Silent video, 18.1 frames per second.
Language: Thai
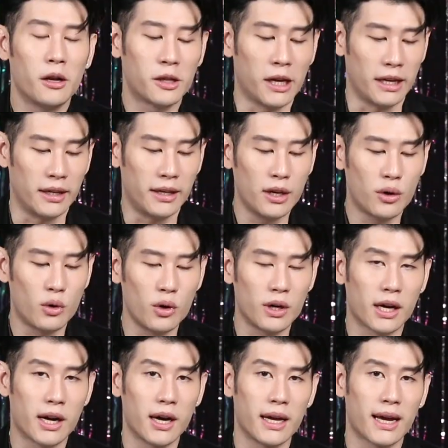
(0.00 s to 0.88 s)
สิ่งที่คุ
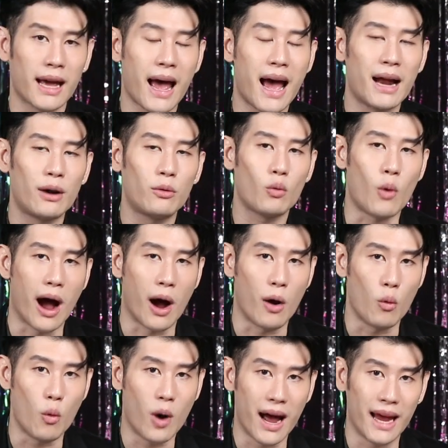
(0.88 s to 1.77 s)
ณเคยคาดหวัง
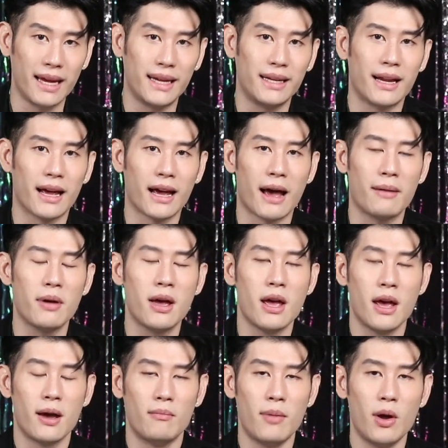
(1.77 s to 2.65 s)
ไว้นะครับ
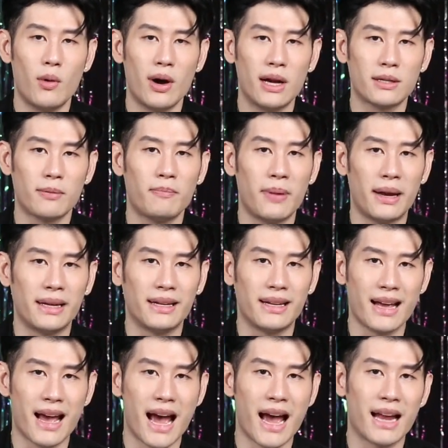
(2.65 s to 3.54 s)
ไม่ว่าจะเป็น
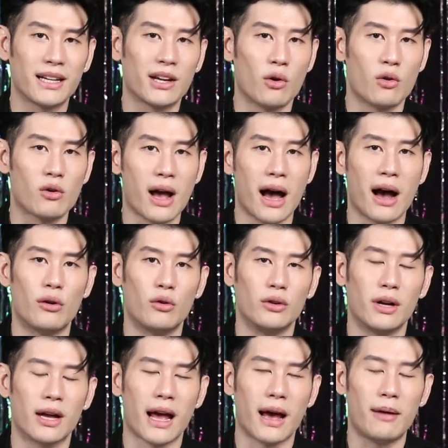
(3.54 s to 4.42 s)
งาน
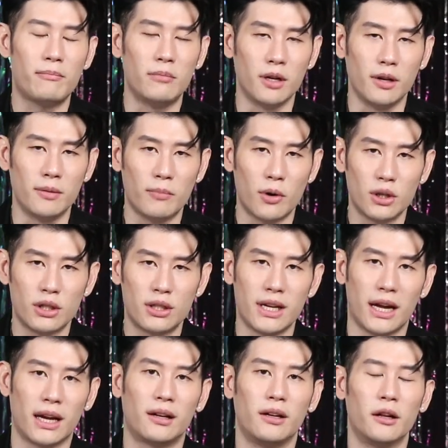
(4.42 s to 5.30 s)
เก่าๆนะครับหรือโปร
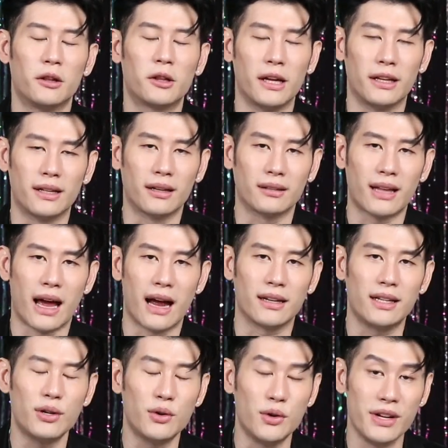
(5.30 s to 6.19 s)
เจกต์หรือสิ่งต่า
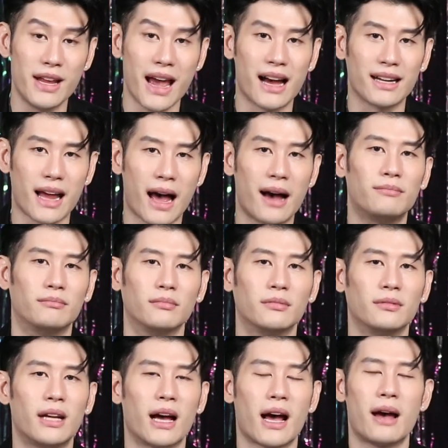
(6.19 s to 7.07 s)
งๆที่คุณอยาก
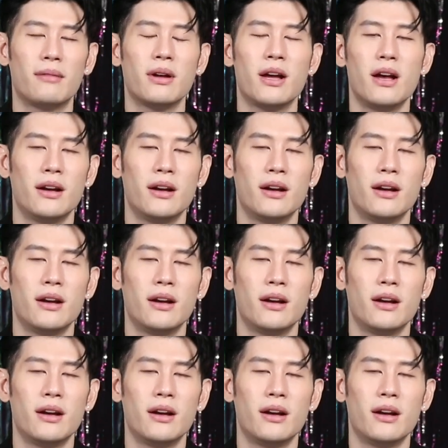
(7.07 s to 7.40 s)
ทำนะครับ